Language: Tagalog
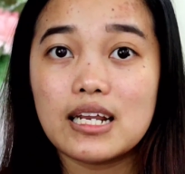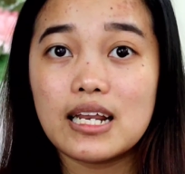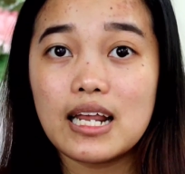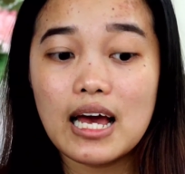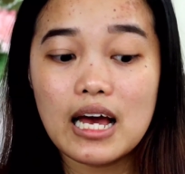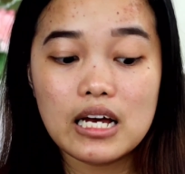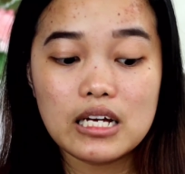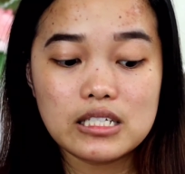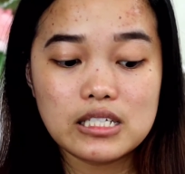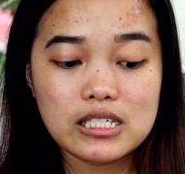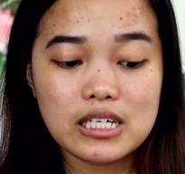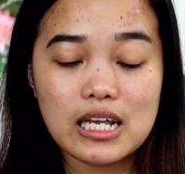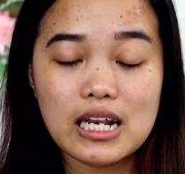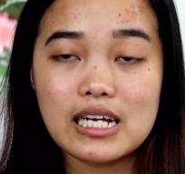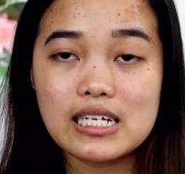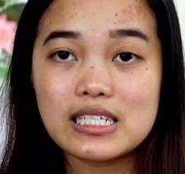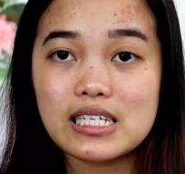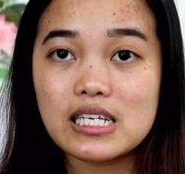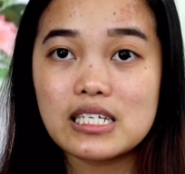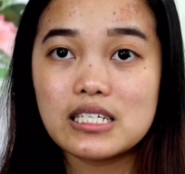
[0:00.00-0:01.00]
gre-react
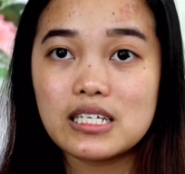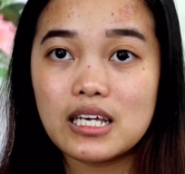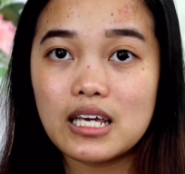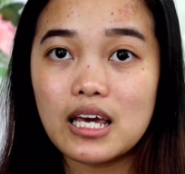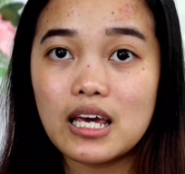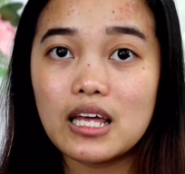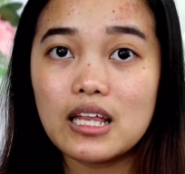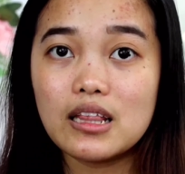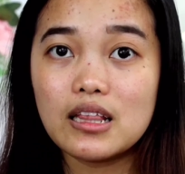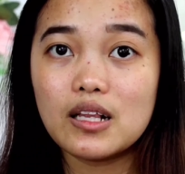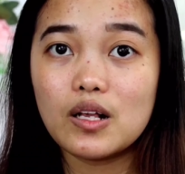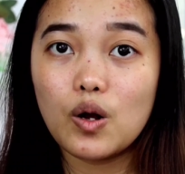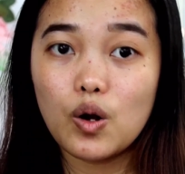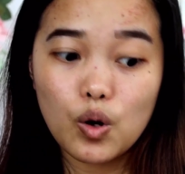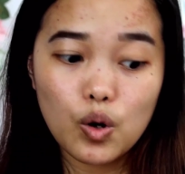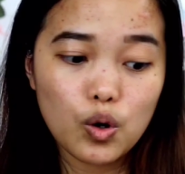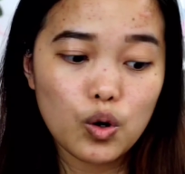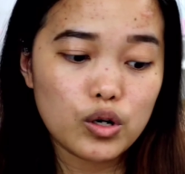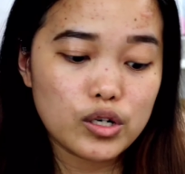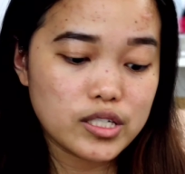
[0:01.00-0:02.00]
sila sa skin
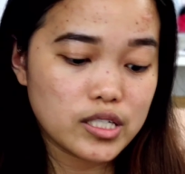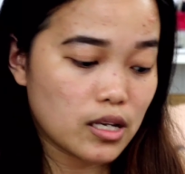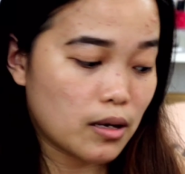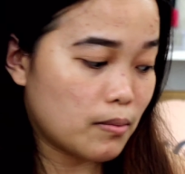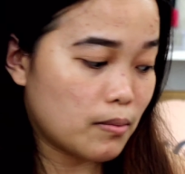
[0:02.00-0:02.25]
ko or